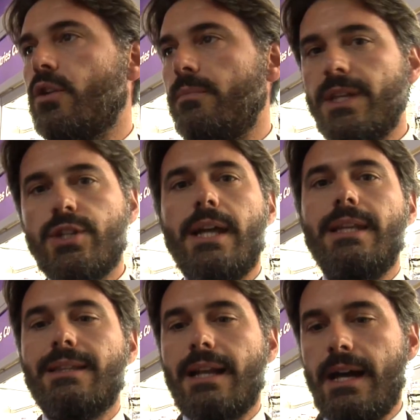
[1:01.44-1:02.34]

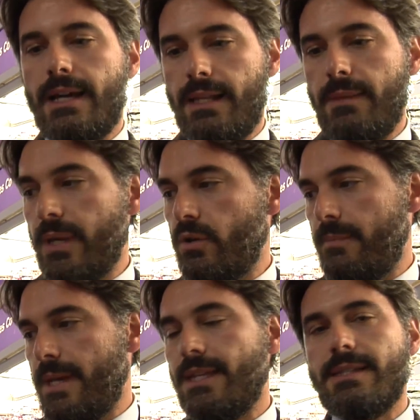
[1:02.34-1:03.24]
commerciali tra le piccole e
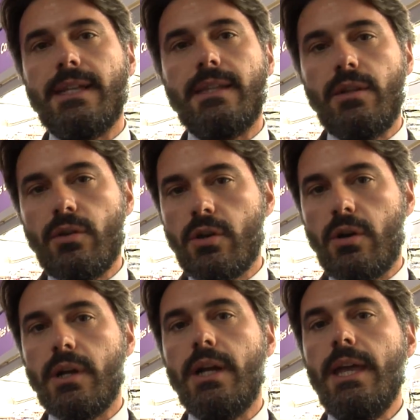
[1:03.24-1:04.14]
medie aziende di Hong
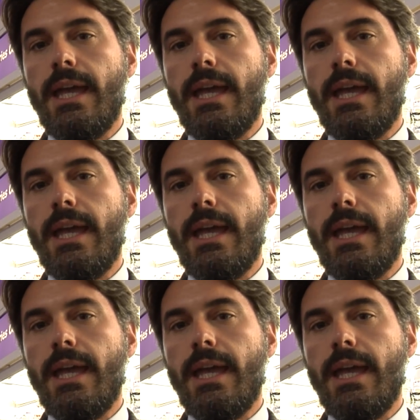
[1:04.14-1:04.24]
Kong